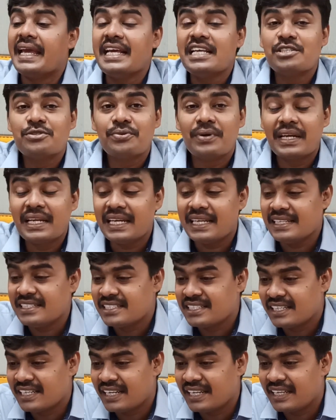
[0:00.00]
ஈஸ்வரி
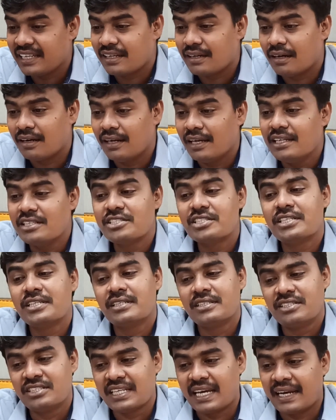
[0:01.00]
இன்ஜினியரிங் காலேஜ்
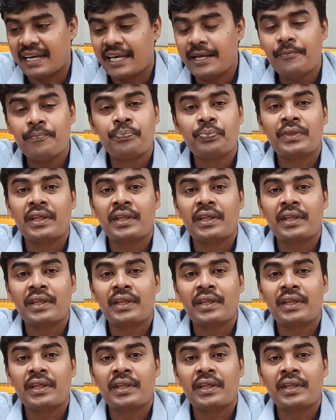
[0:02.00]
சென்னை